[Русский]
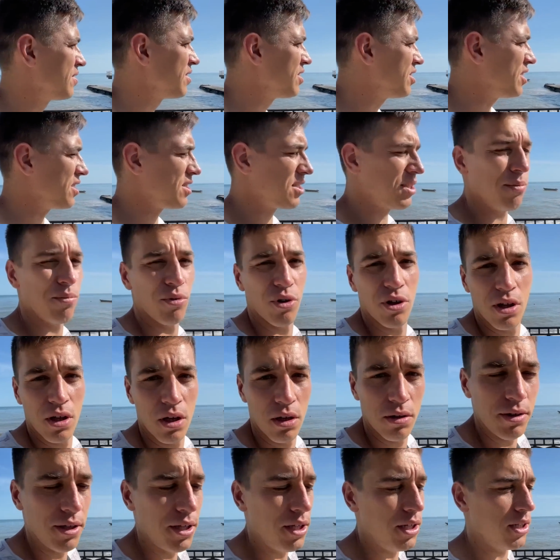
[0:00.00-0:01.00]
Сейчас, тем более,
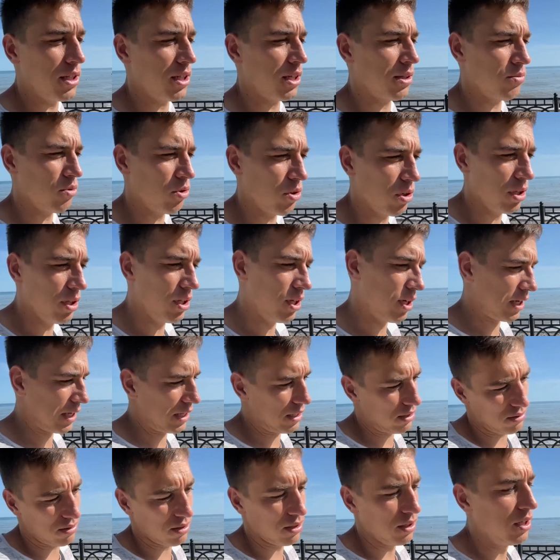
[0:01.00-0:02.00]
людей не так много,
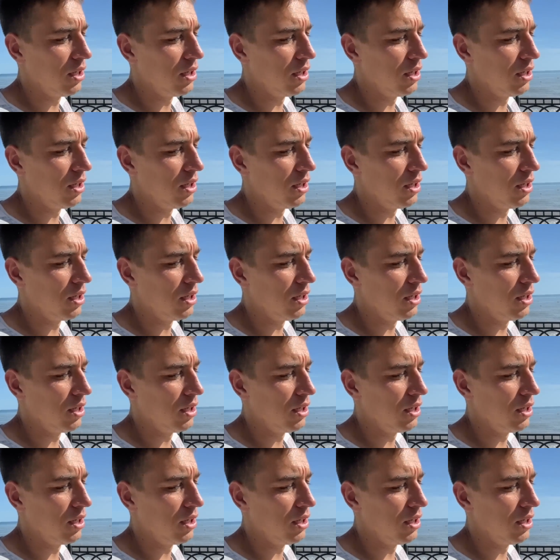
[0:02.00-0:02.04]
отдыхает.